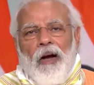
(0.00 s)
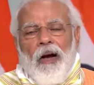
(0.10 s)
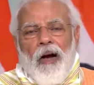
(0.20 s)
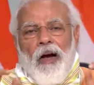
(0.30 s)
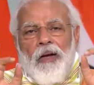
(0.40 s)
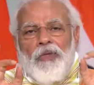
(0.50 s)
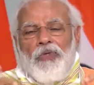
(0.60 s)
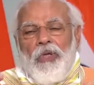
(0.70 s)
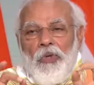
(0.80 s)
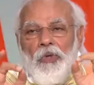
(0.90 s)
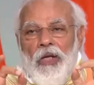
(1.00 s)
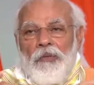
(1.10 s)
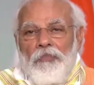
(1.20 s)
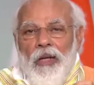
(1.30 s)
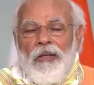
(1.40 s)
हर
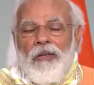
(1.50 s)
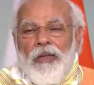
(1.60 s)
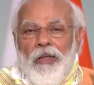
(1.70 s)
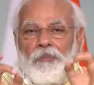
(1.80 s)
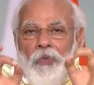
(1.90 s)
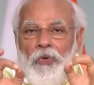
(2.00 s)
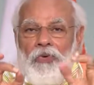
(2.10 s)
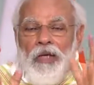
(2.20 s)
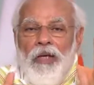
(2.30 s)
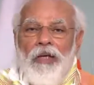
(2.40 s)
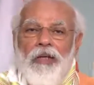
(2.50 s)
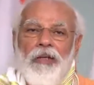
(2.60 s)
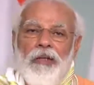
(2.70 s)
जरूरतमंद तक पहुंचे हैं